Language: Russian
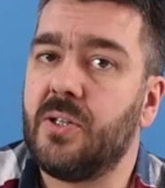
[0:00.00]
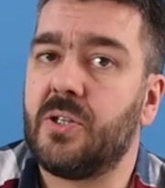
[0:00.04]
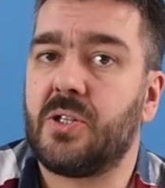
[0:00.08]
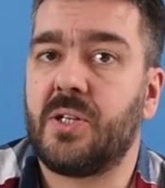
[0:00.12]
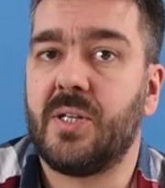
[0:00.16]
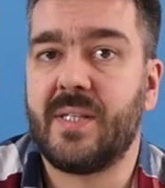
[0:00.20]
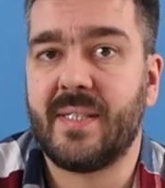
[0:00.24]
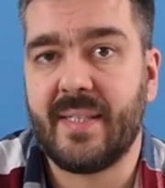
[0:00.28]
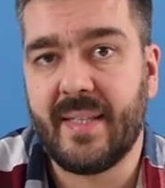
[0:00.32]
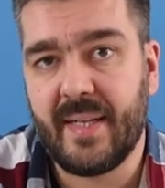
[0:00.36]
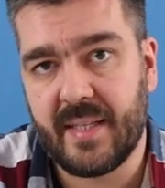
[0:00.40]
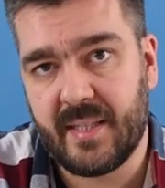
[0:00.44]
на
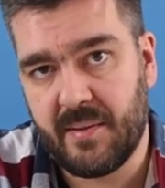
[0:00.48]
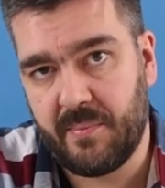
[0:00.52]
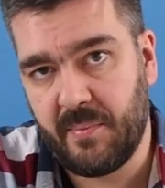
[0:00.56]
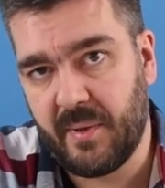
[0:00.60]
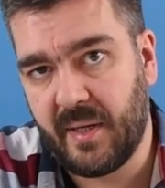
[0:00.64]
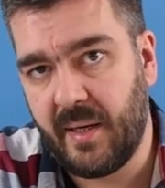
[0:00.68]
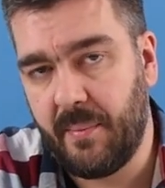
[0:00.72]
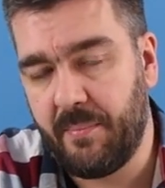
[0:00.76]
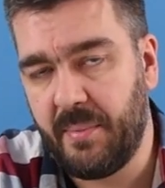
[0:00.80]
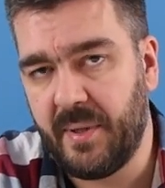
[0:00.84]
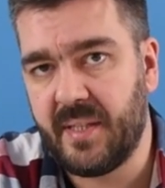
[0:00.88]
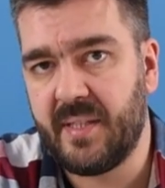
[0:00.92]
16
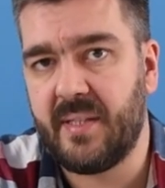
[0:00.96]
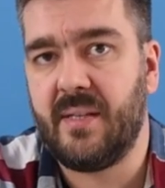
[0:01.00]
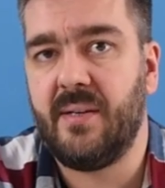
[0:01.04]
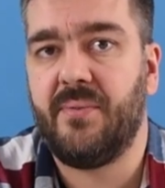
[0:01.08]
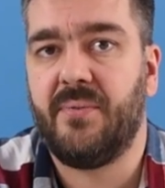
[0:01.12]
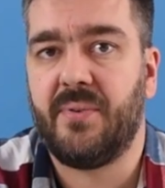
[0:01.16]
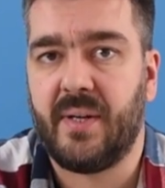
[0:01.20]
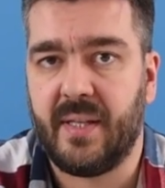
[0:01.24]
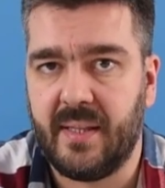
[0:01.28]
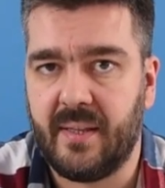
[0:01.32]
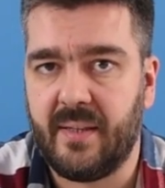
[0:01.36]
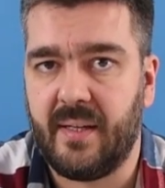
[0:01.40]
мегапикселей
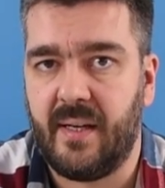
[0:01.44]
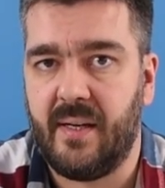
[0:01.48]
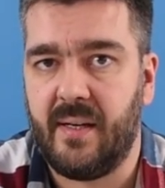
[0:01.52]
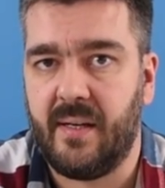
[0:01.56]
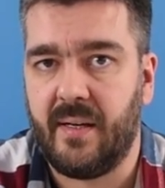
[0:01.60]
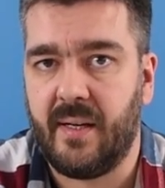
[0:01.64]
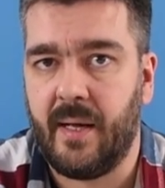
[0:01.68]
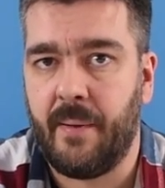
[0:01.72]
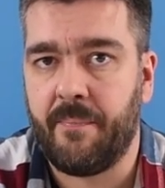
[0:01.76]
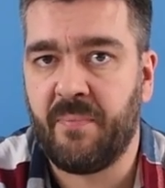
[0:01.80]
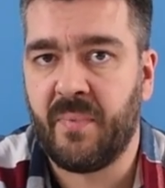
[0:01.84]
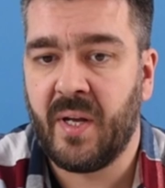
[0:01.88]

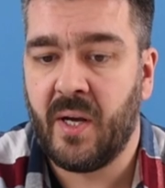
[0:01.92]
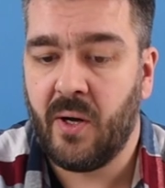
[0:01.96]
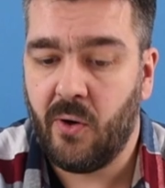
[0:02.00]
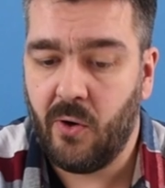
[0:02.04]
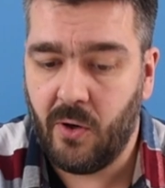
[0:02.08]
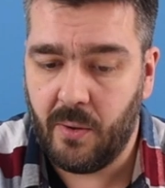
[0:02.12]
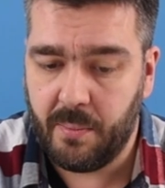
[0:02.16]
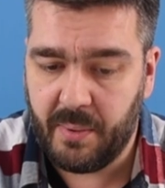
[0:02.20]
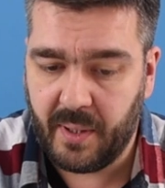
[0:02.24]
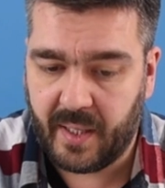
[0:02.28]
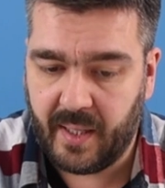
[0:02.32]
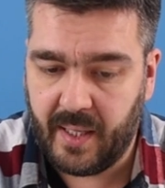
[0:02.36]
фронтальная.
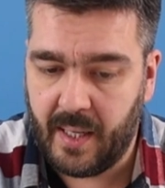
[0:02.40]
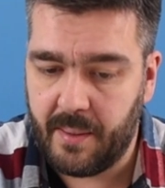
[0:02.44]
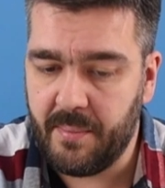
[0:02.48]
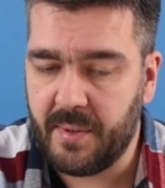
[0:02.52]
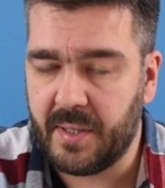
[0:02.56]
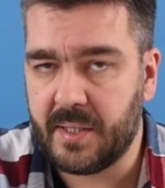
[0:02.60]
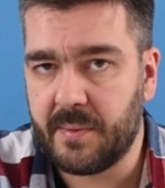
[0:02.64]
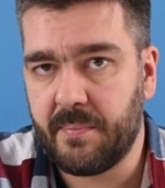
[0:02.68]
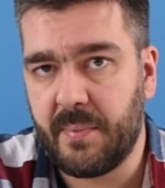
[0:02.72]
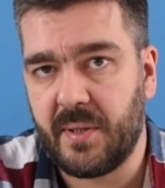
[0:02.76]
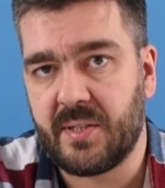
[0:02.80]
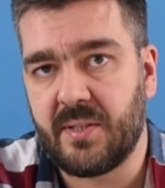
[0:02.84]
Обе
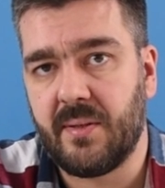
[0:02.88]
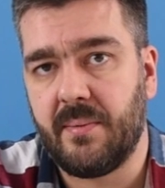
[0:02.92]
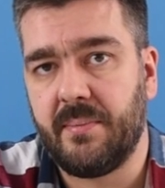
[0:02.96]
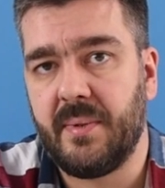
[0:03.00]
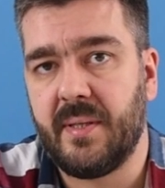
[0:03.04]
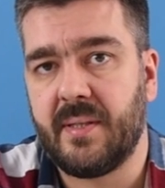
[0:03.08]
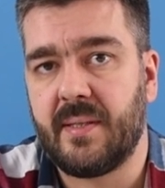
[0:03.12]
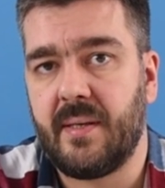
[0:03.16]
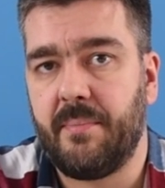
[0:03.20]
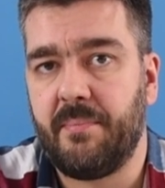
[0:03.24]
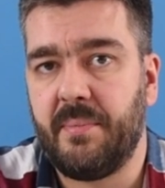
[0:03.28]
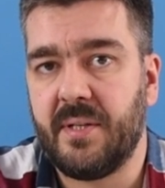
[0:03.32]
камеры
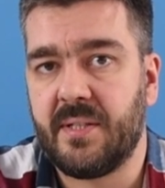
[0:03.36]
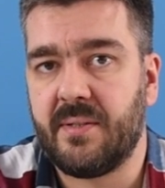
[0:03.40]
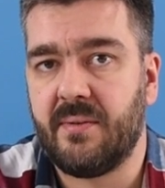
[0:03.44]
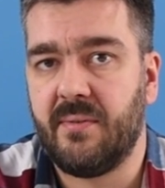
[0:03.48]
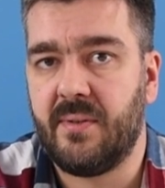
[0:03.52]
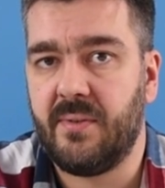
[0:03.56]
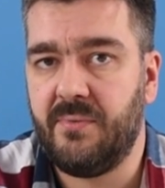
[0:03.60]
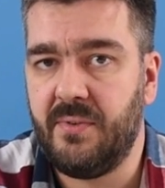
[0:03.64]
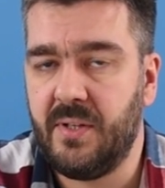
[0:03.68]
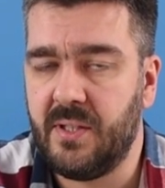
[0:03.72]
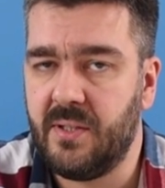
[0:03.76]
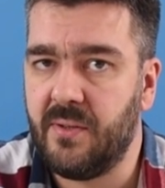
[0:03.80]
способны
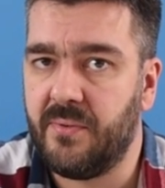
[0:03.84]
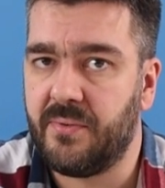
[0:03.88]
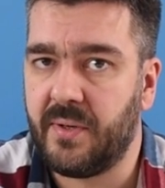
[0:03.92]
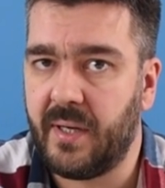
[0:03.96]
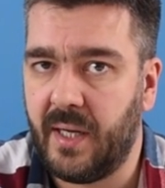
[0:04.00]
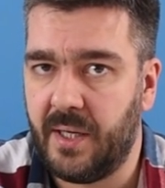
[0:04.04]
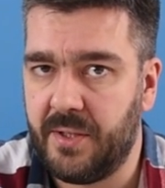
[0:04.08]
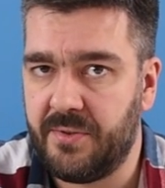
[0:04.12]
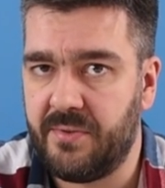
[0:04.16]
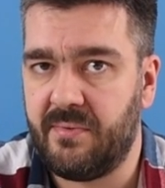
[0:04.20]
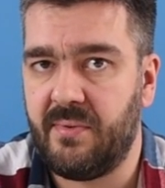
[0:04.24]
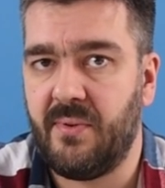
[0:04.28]
записывать видео в
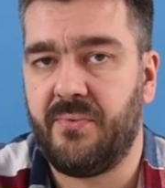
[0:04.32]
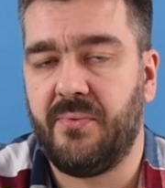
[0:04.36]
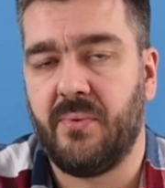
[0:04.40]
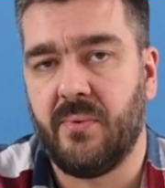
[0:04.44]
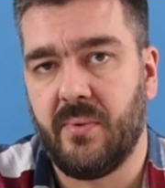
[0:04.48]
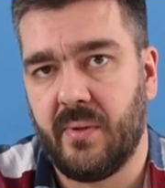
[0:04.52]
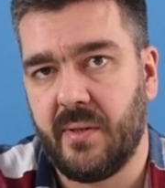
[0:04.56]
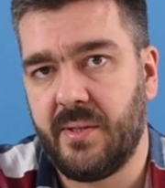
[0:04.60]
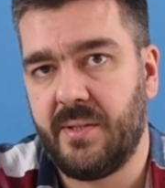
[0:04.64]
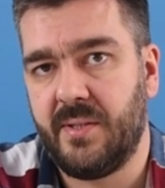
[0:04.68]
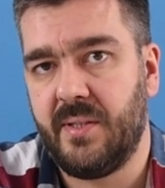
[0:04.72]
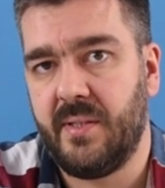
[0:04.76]
качестве
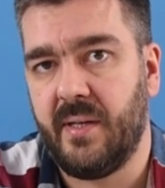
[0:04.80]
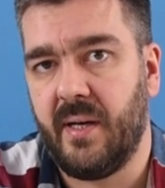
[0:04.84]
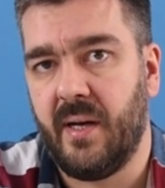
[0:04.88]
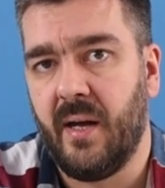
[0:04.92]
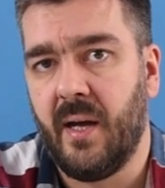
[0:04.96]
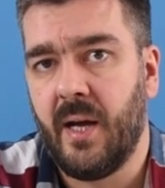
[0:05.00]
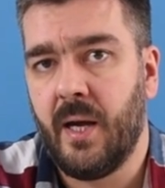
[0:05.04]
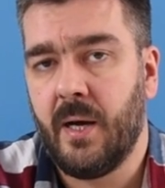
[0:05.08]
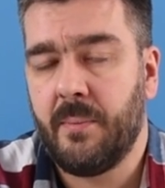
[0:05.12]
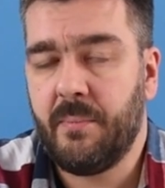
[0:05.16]
Full HD.